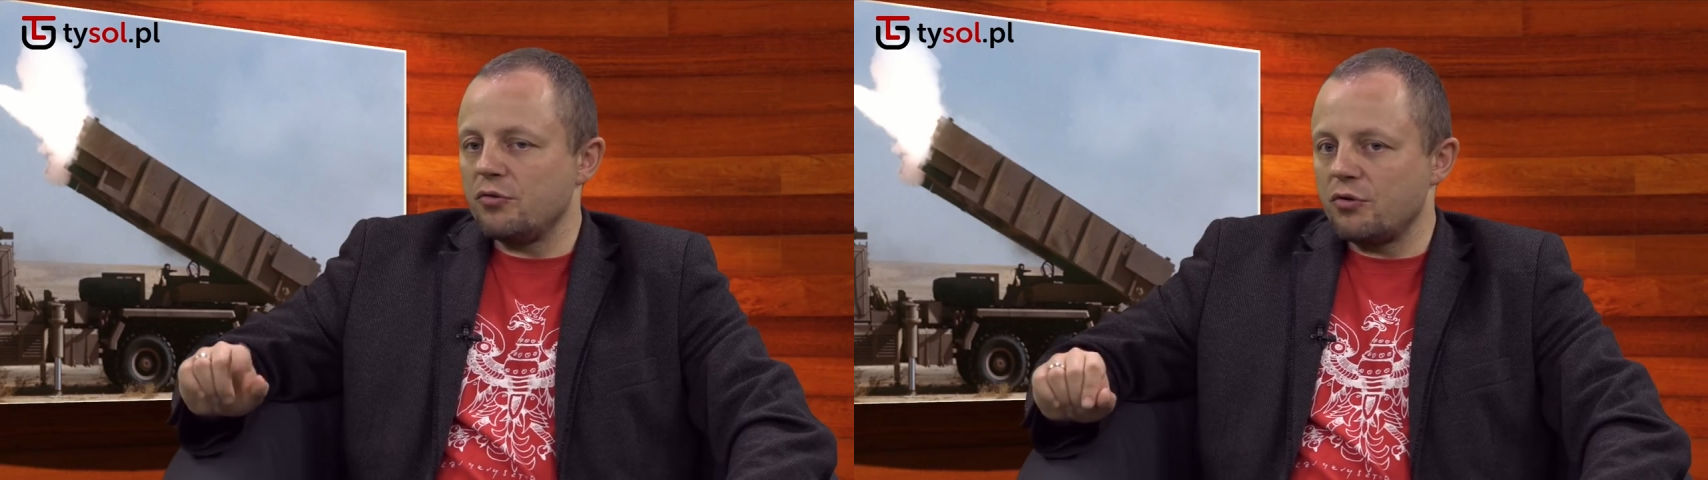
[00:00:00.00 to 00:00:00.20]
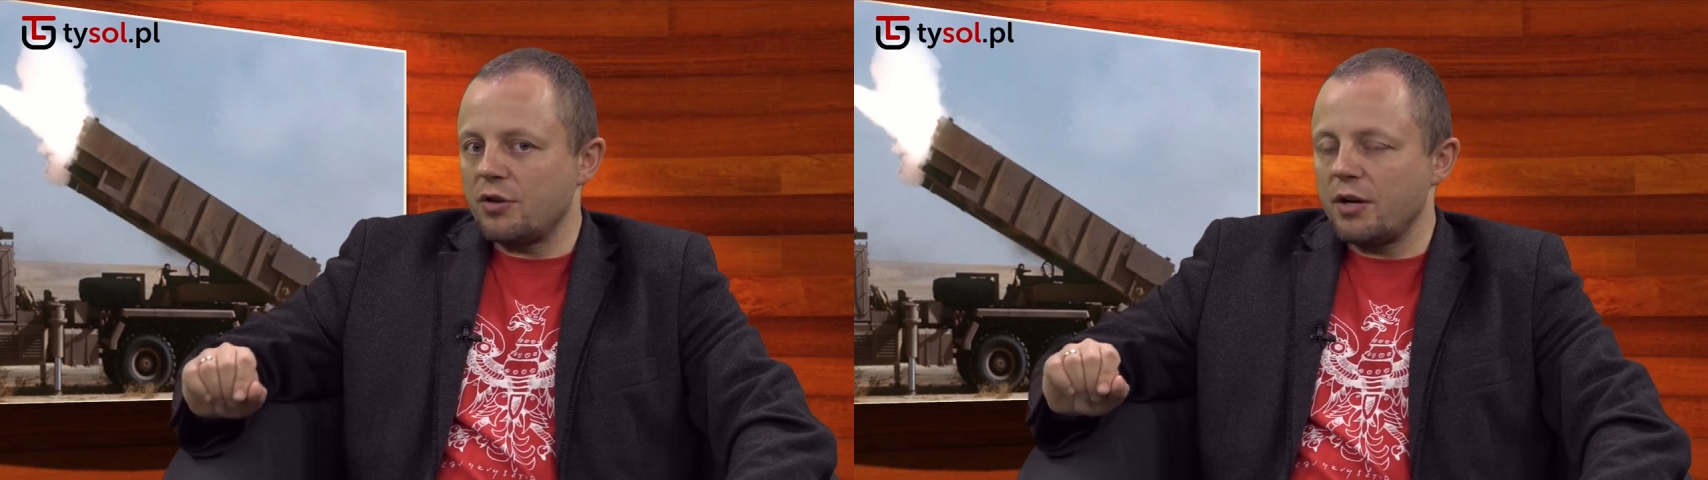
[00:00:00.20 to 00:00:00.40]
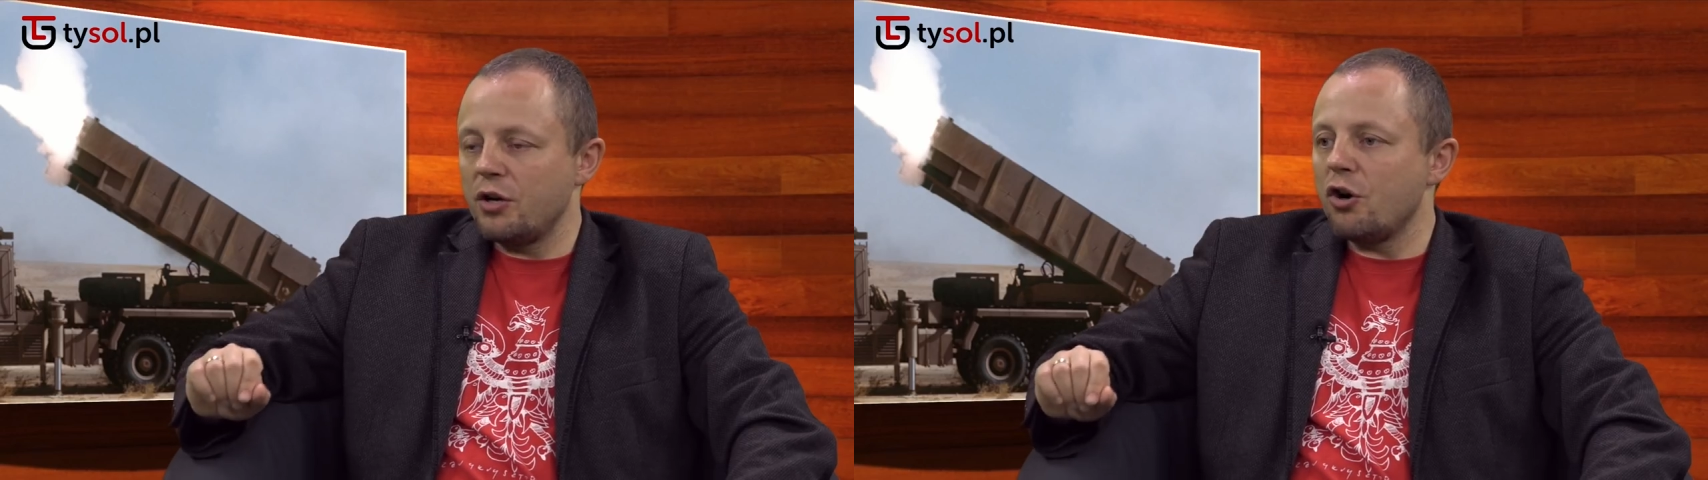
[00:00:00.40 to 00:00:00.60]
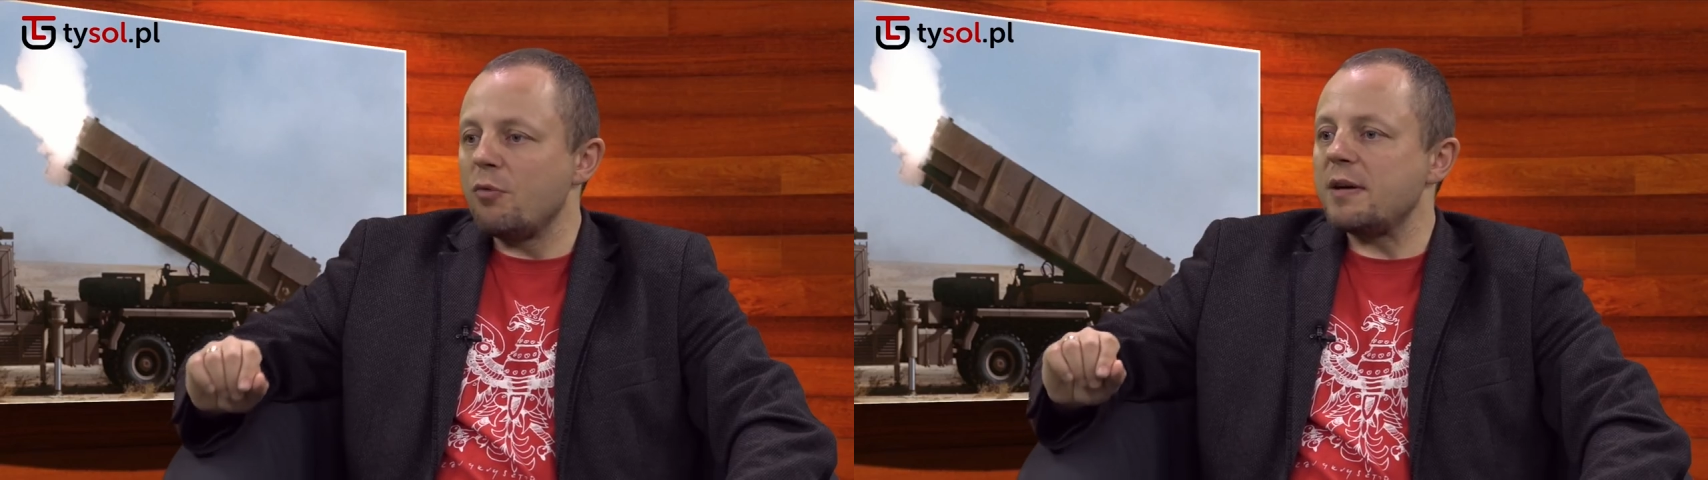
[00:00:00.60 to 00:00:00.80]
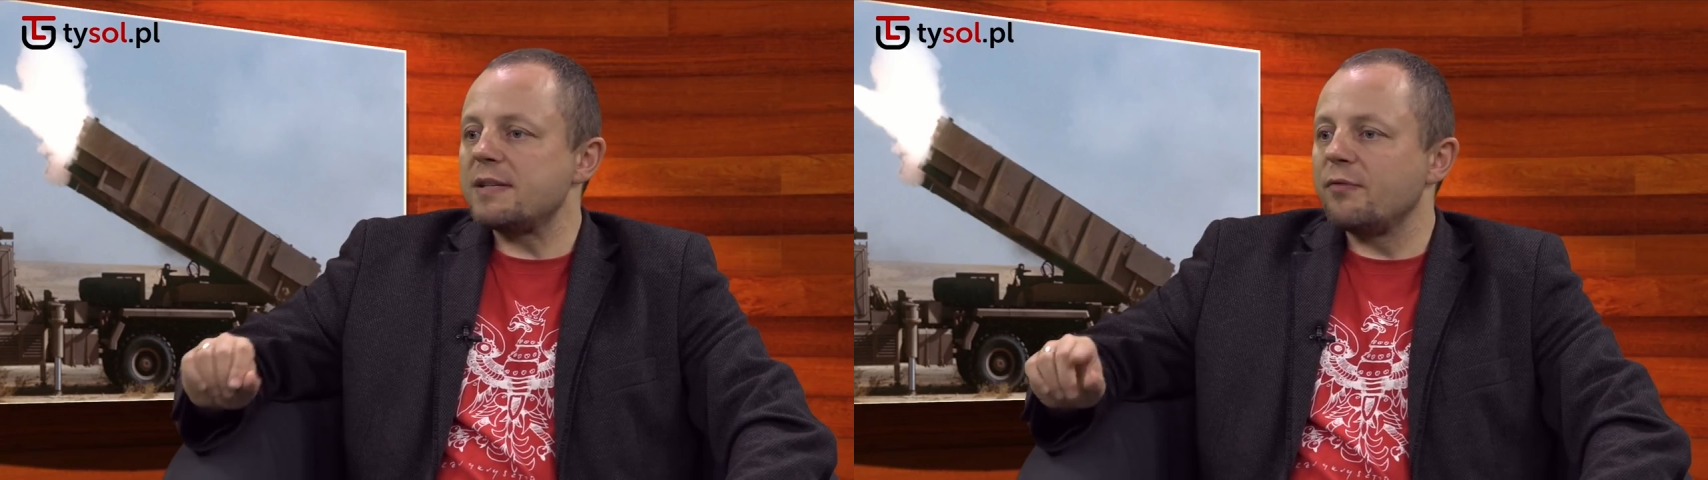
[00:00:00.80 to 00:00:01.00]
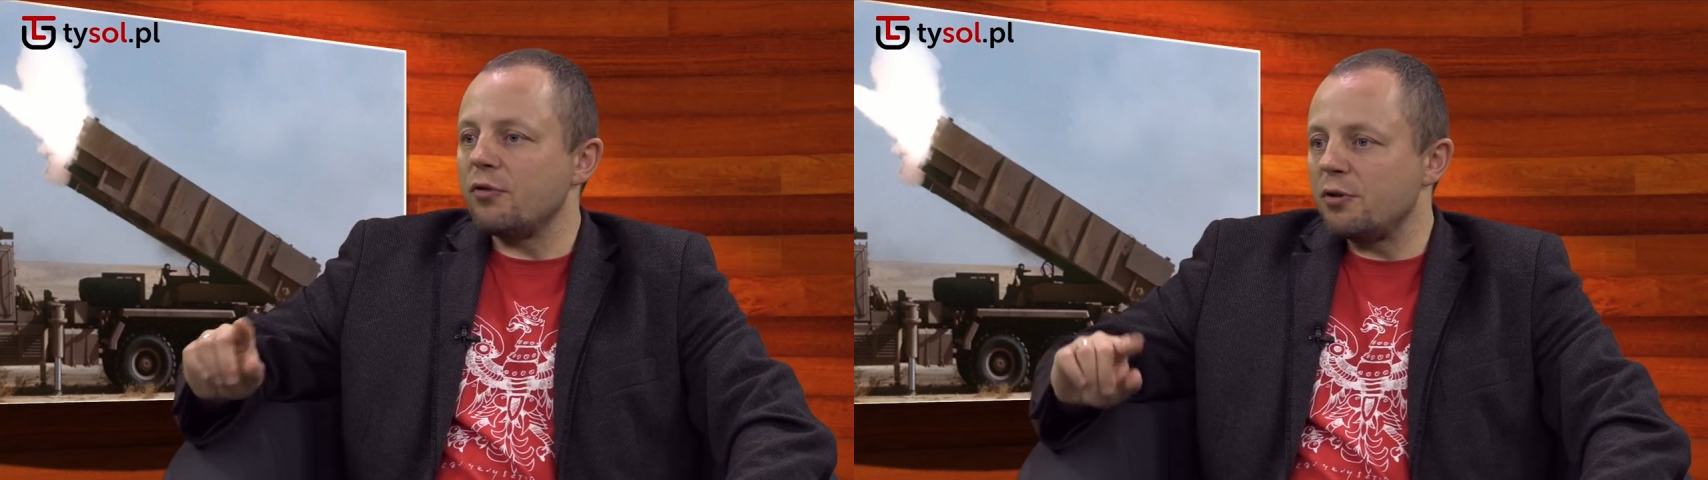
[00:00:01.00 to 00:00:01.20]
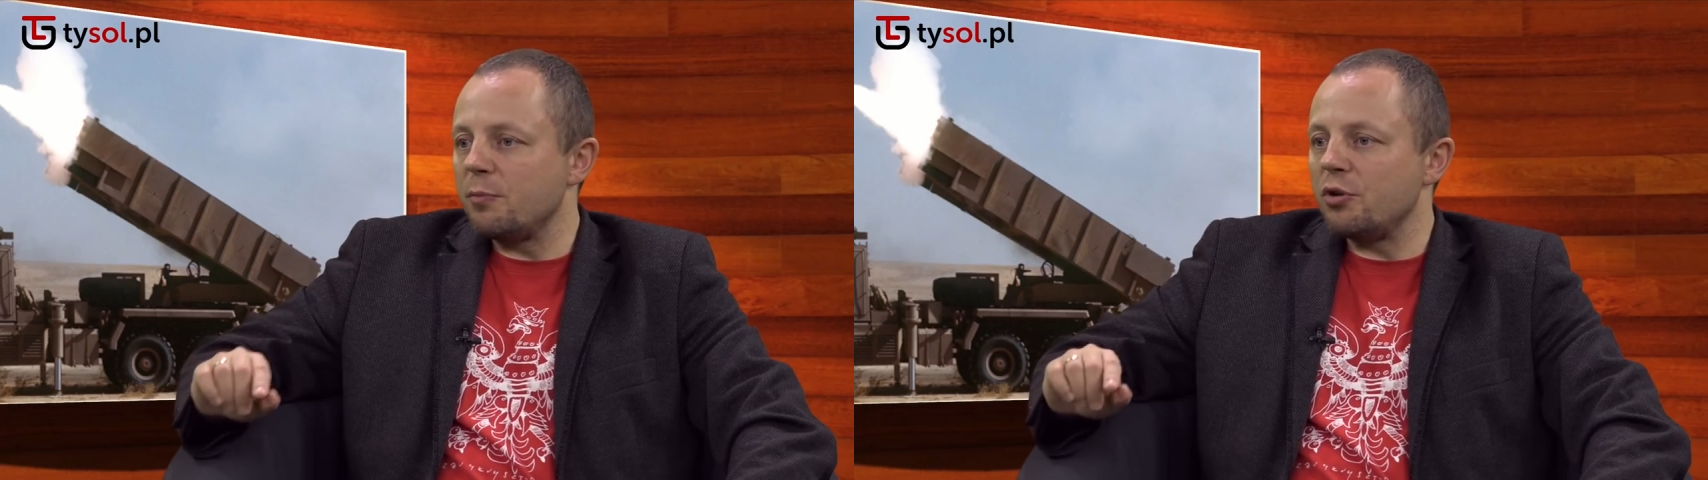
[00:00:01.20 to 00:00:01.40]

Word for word: E, e, rękoma swoich